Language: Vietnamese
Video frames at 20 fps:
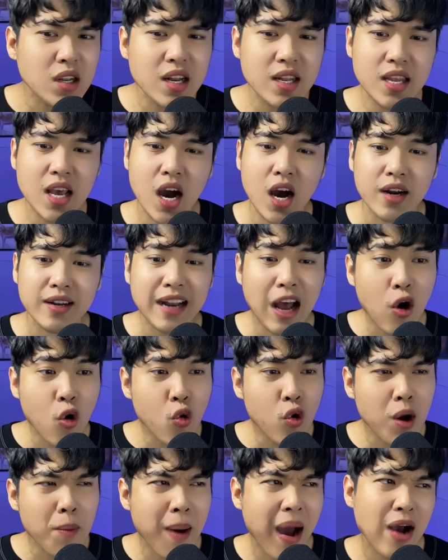đến giờ đâu
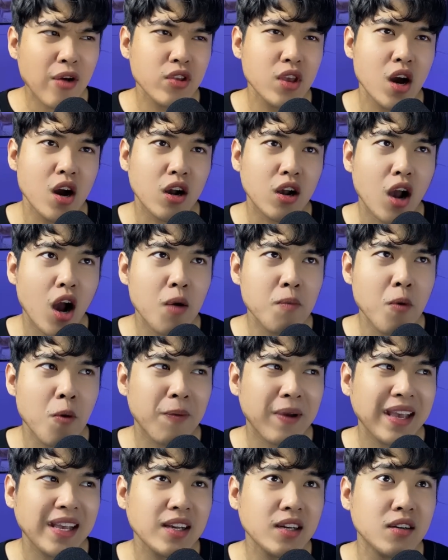có bao giờ có một
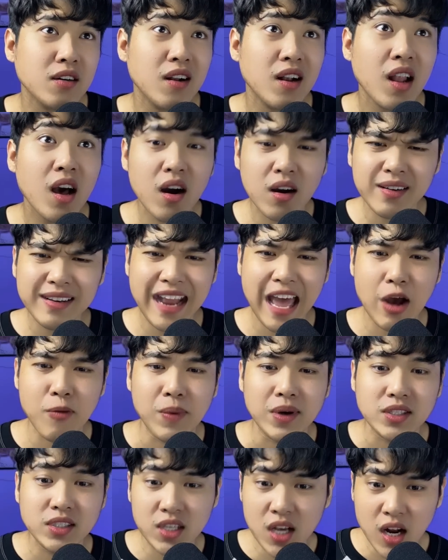cái người lớn nào
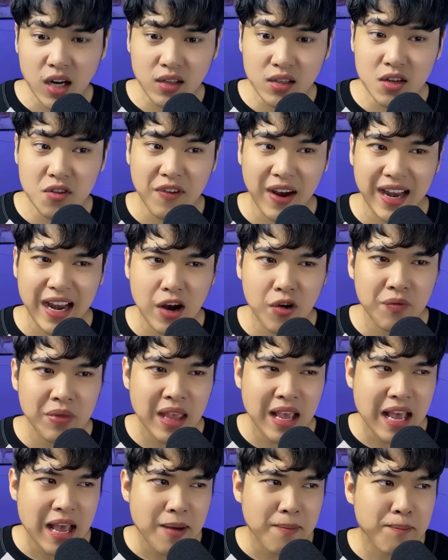mà chết như vậy đâu.
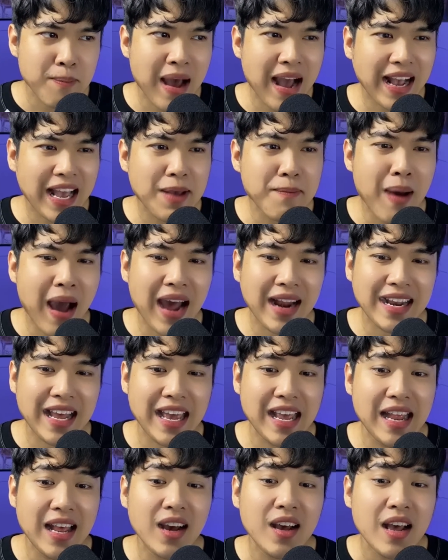Mà cái bà
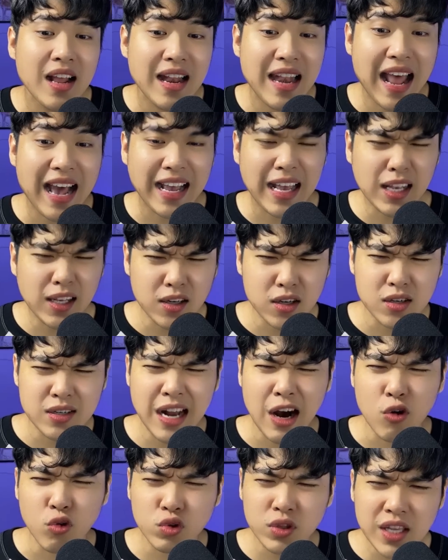này đó là cái người
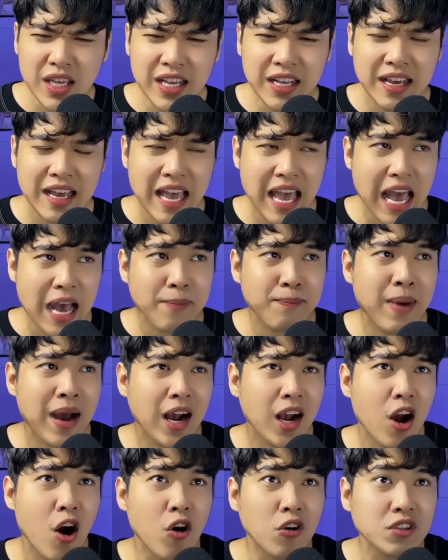đầu tiên mà
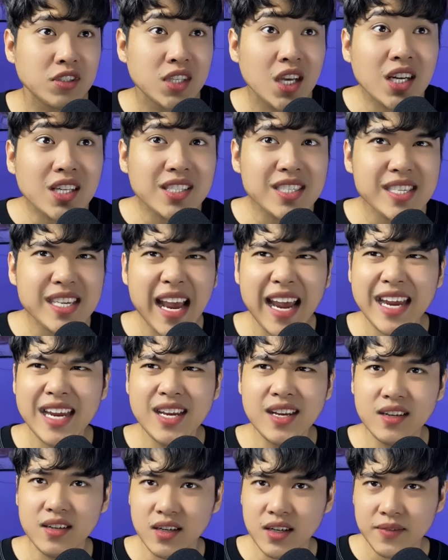còn chết cháy
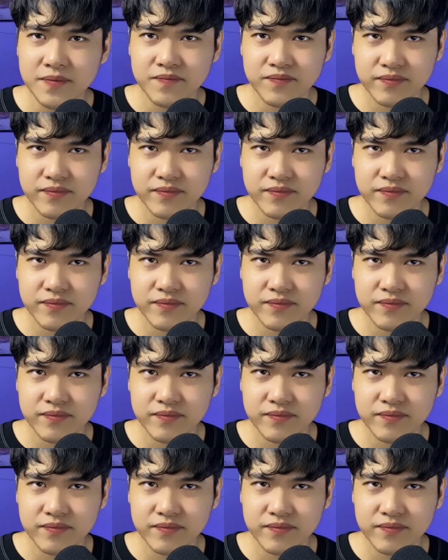nữa.